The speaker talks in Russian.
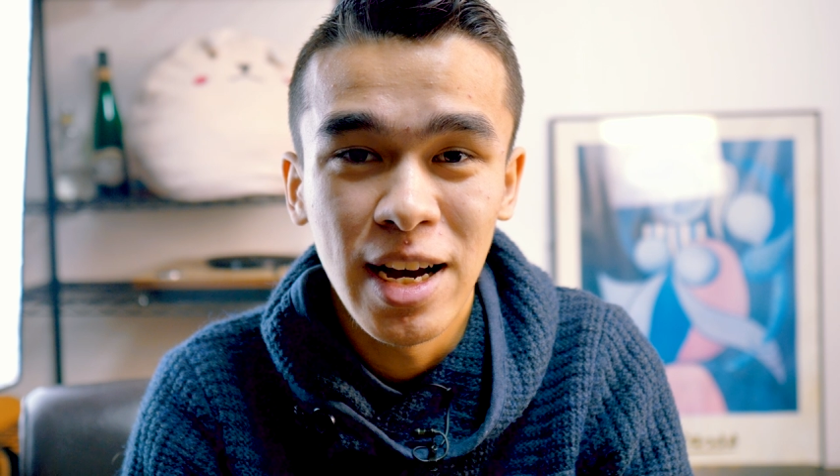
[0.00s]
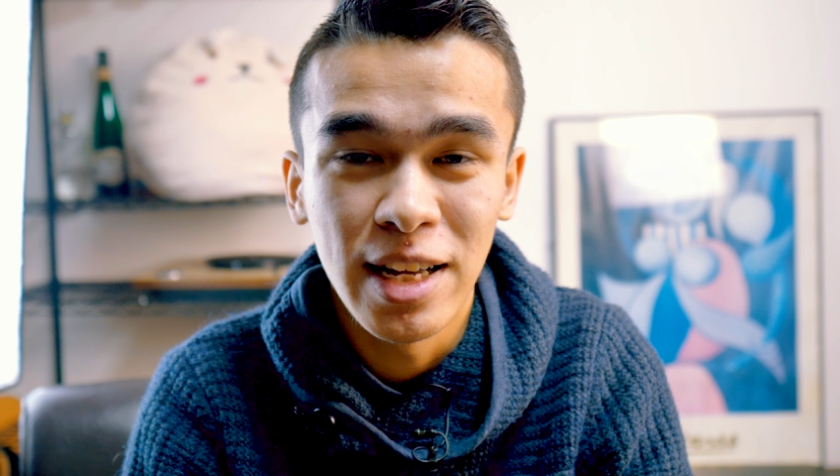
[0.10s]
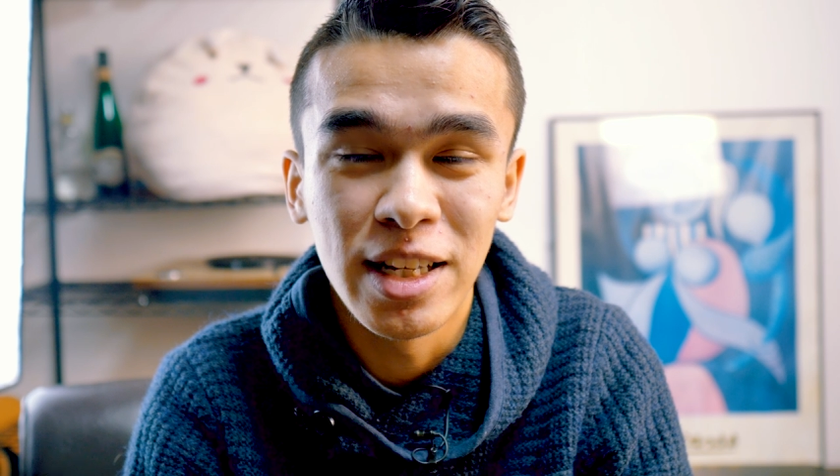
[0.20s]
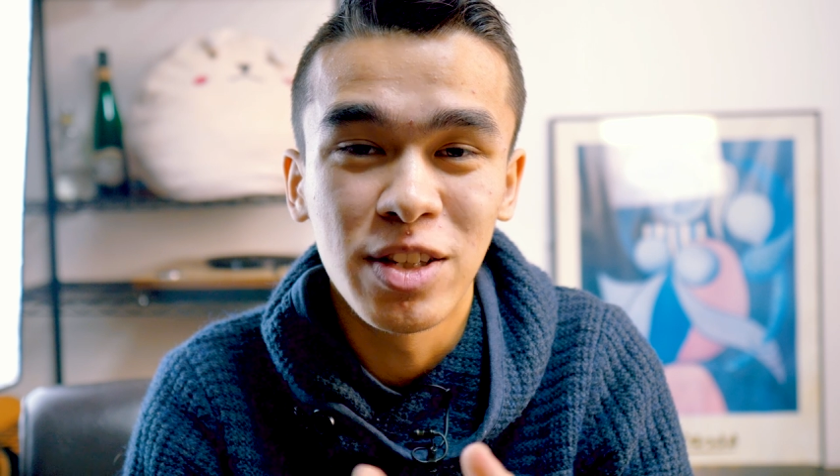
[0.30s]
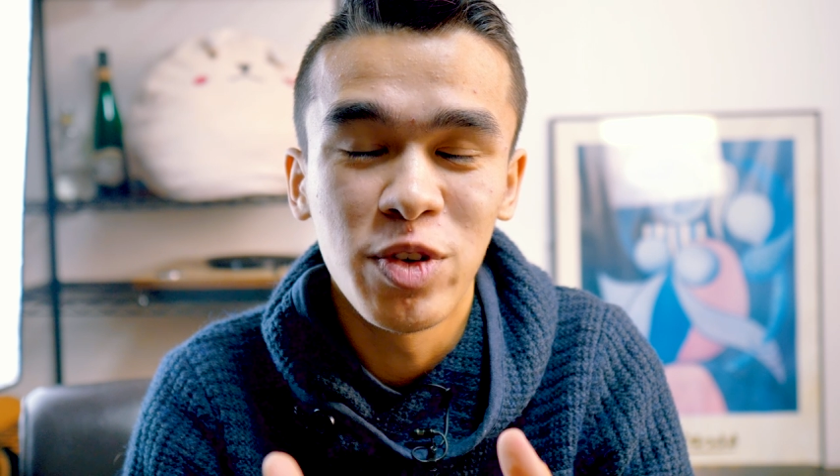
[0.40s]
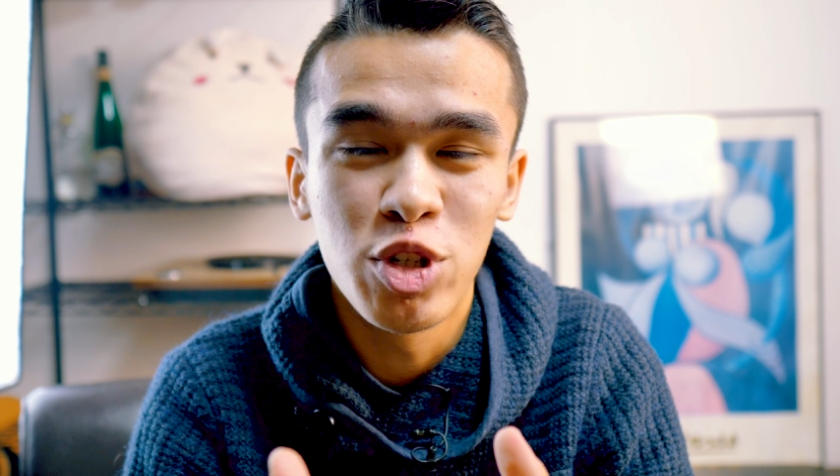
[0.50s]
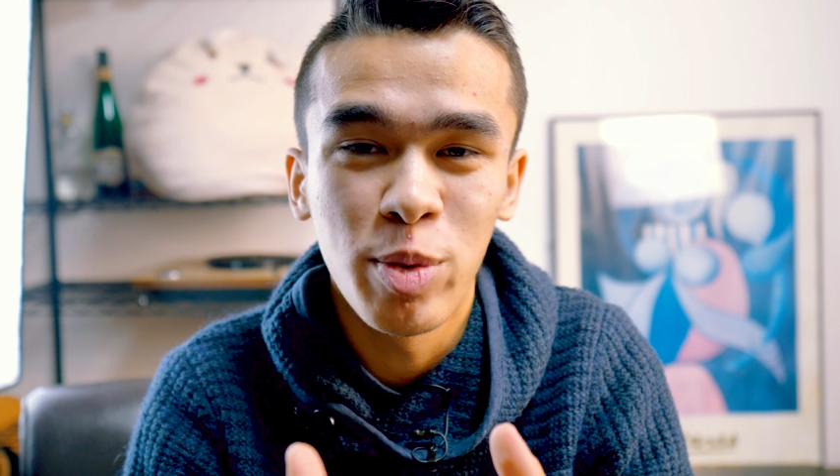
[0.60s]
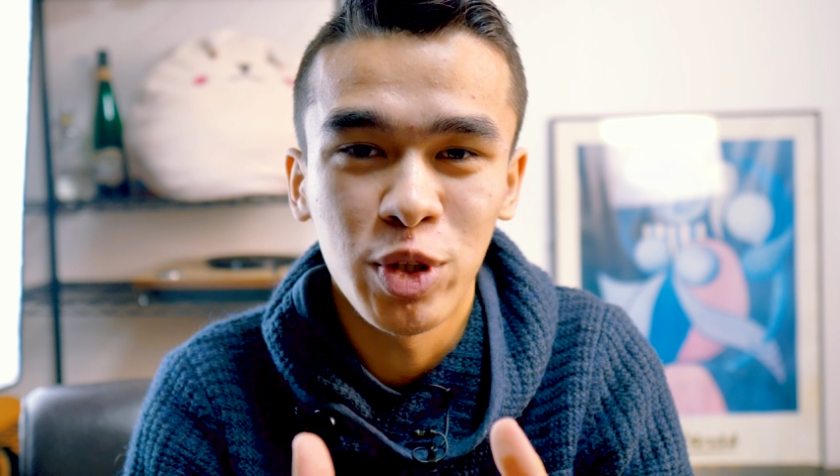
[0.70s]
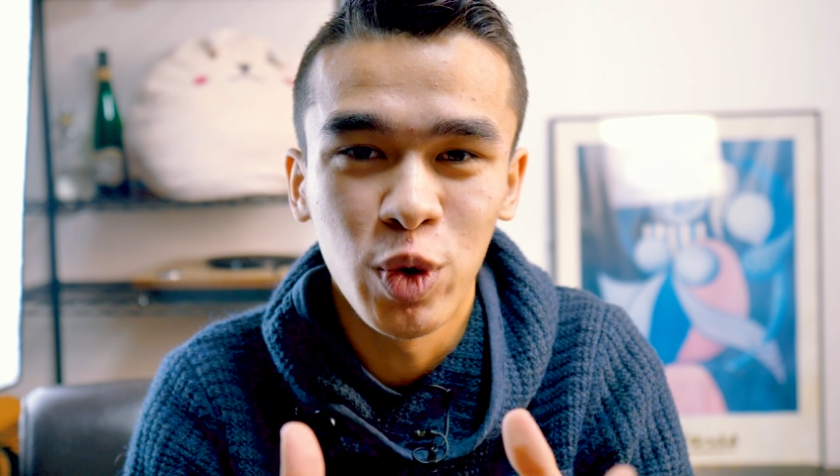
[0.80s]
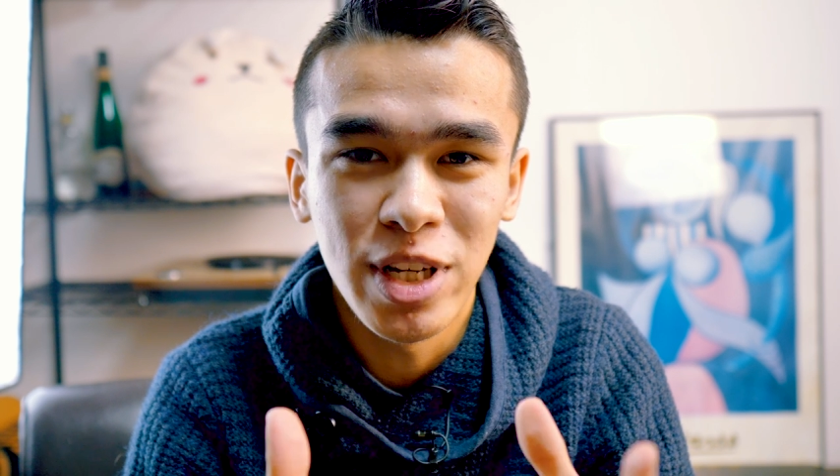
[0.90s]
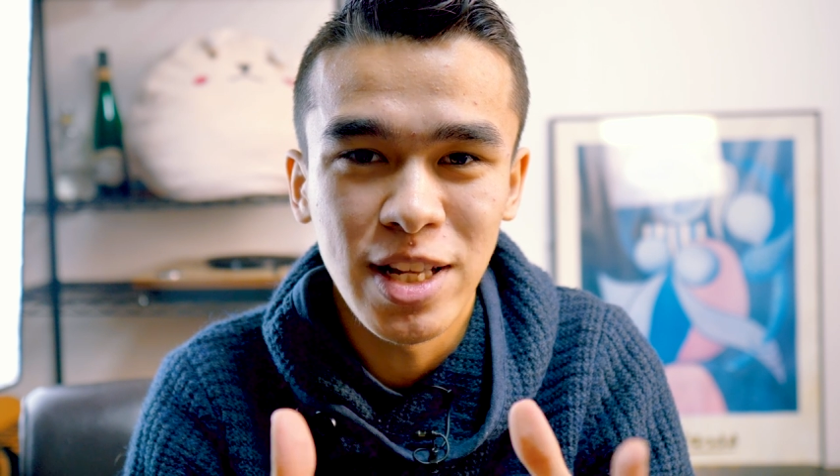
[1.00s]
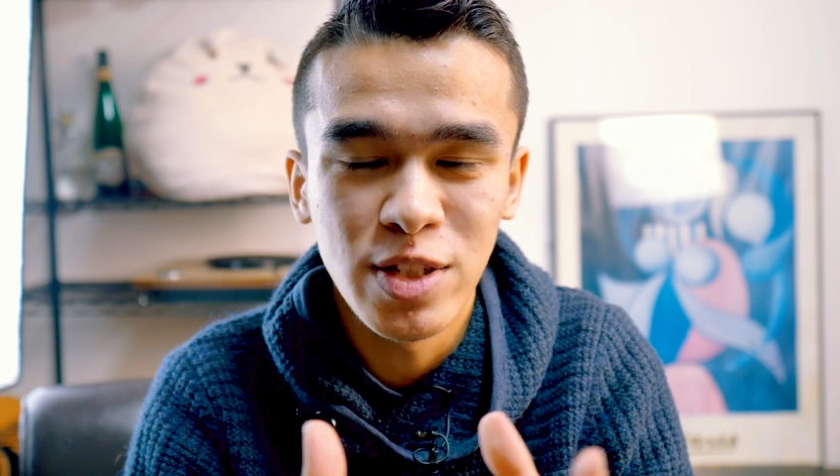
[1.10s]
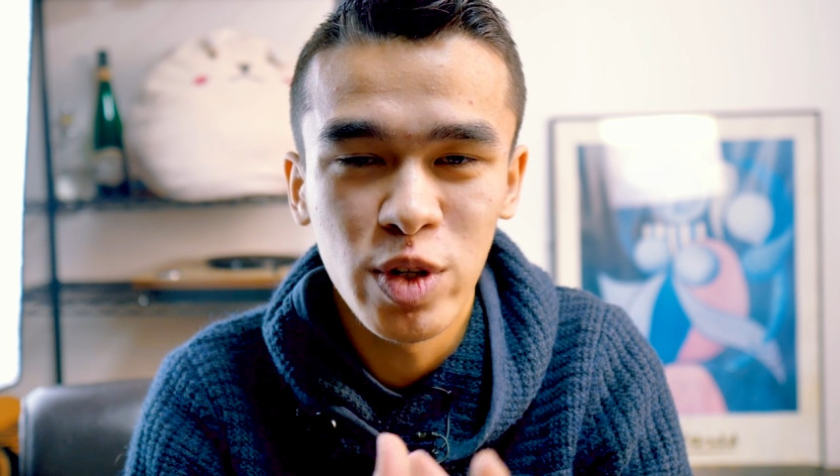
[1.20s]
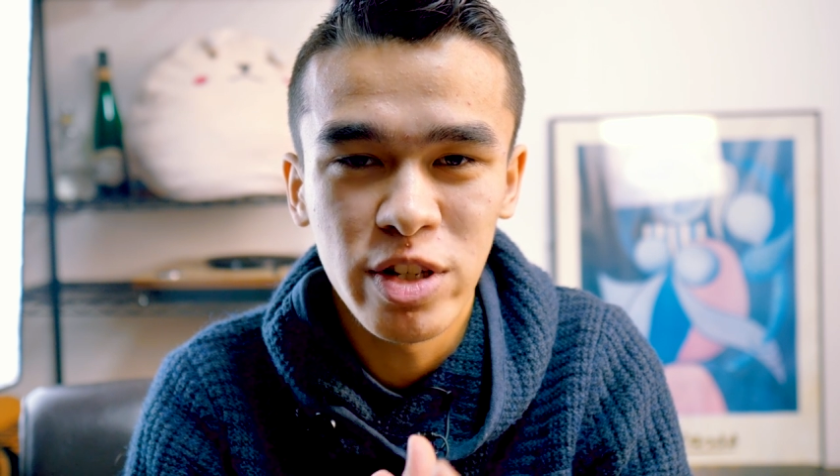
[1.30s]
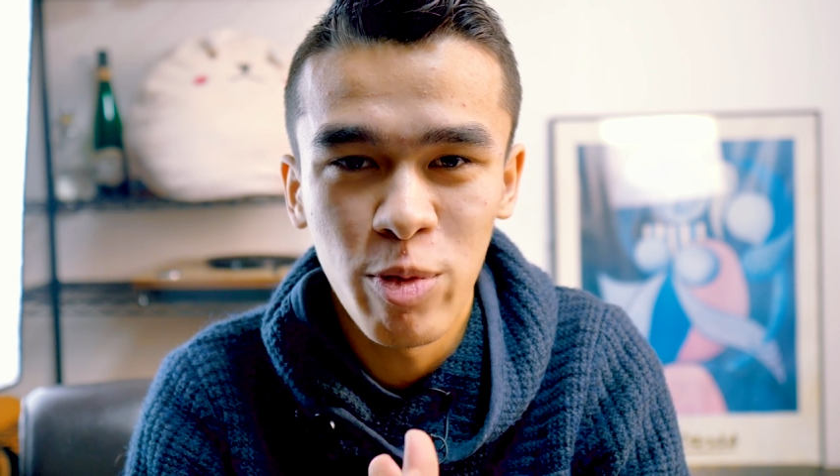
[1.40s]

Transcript: А на этом видео подходит к концу.